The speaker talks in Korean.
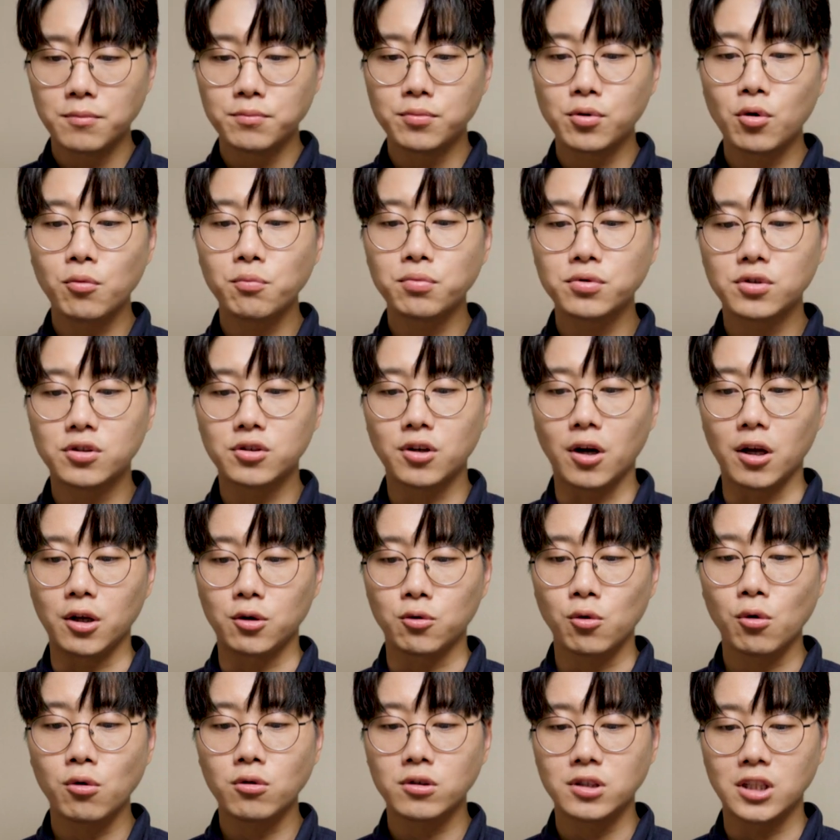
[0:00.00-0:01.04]
프롬프트가
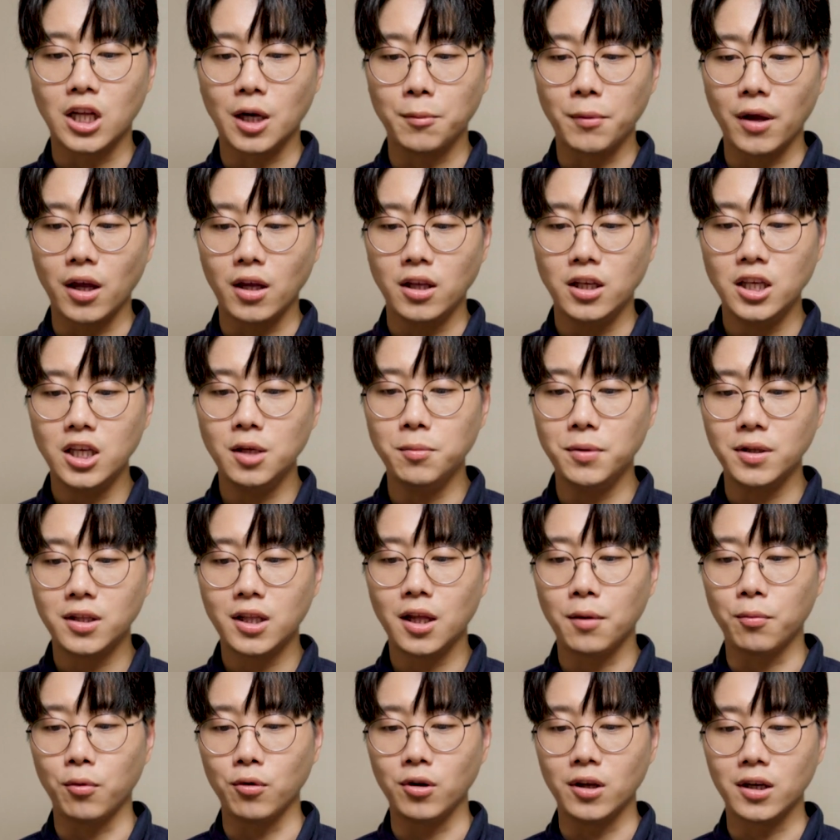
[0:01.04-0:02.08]
있고 그 다음에 이
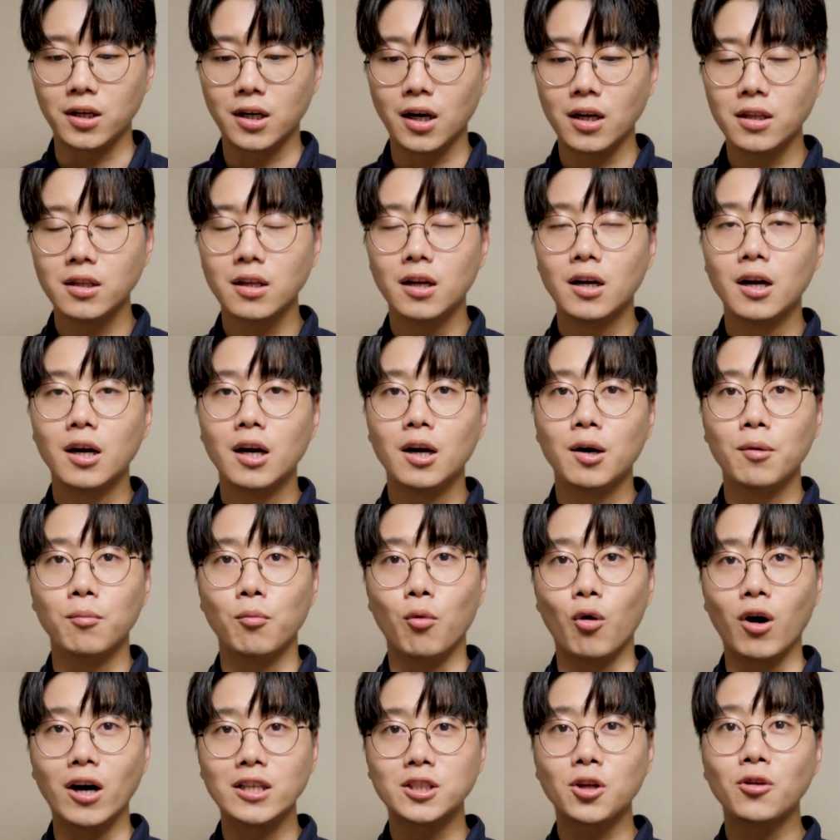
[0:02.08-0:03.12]
밑에 보니까
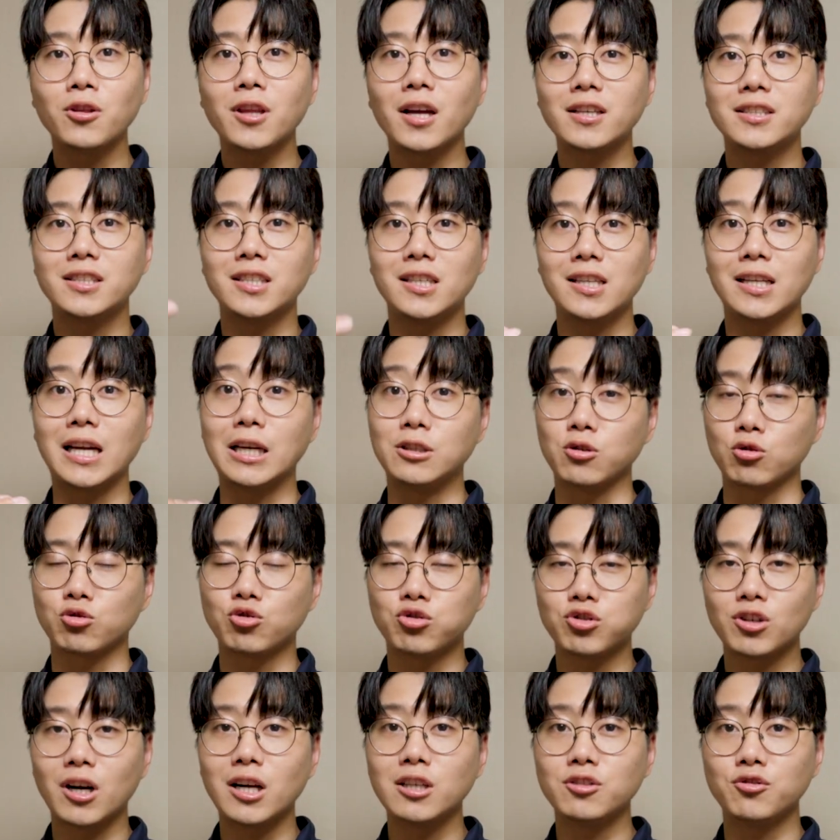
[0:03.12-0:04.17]
뭔가 선택지를 계속
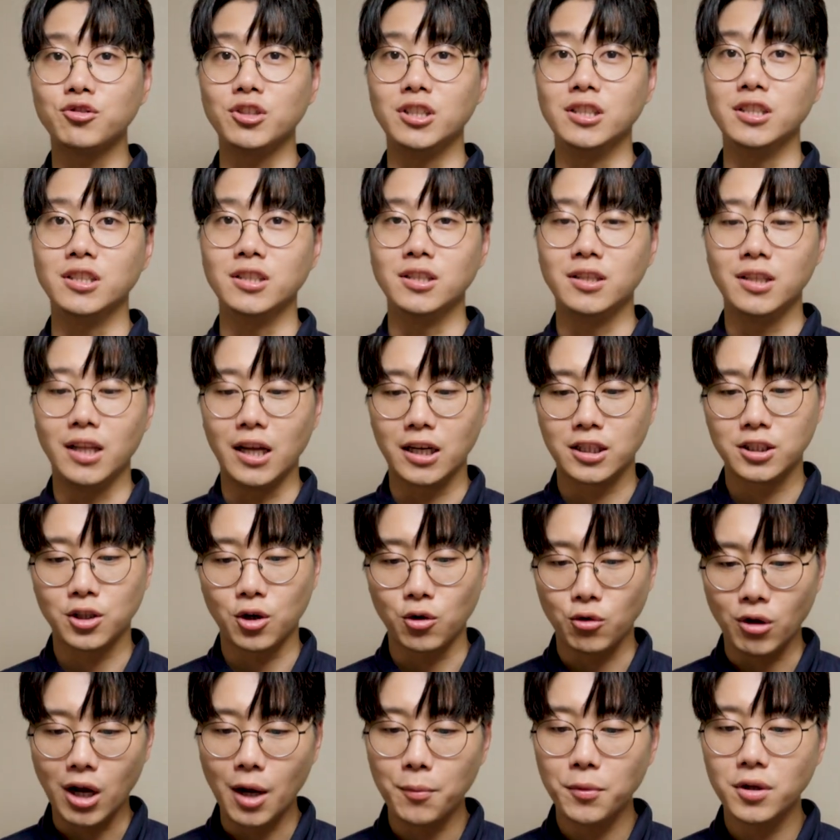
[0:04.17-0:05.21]
추가할 수 있는 네,
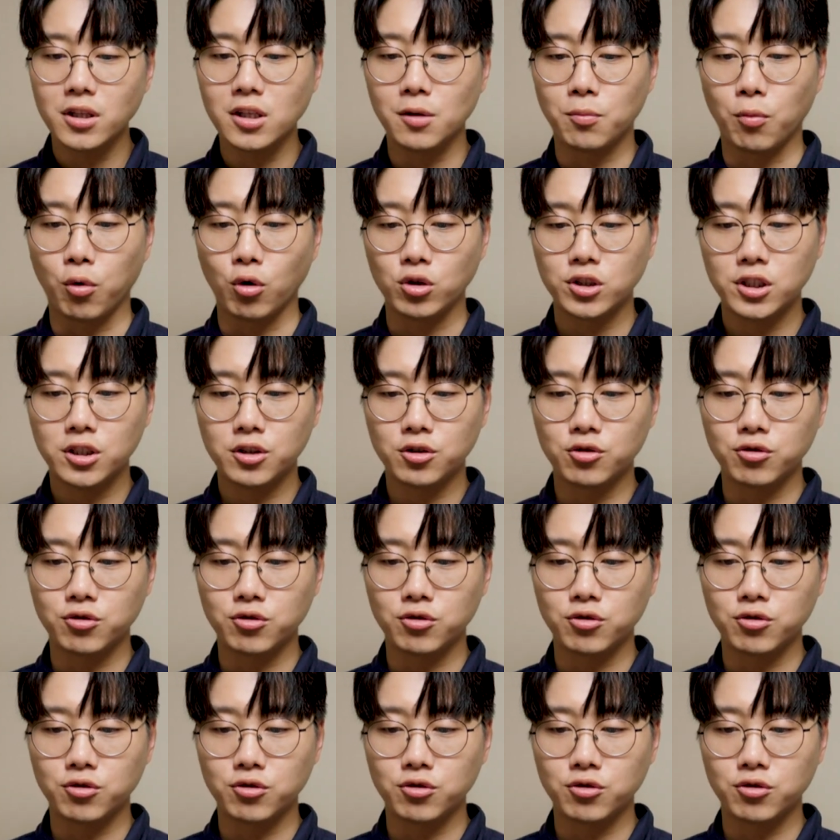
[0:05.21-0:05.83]
그런 화면을 보실